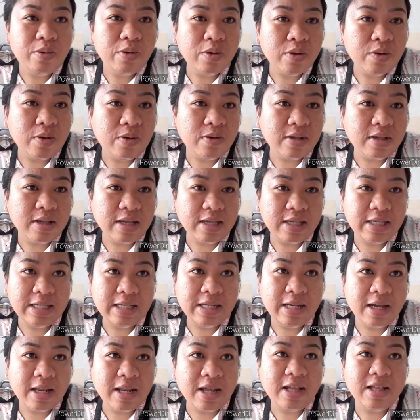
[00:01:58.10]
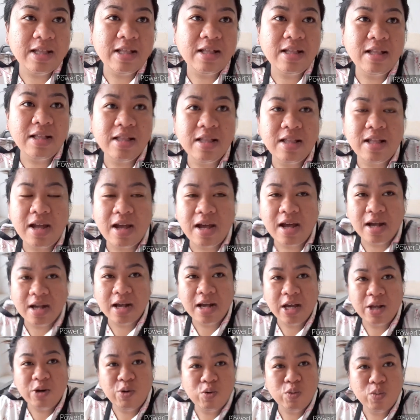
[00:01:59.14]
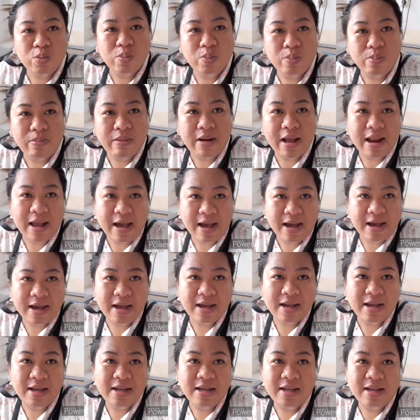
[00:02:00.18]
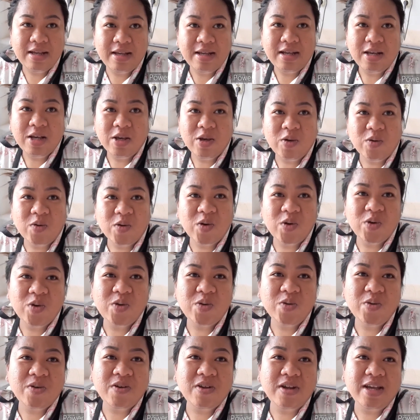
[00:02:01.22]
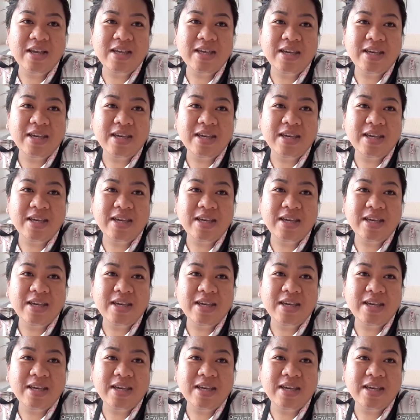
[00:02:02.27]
puso ko sa screen na ganun pala yung itsura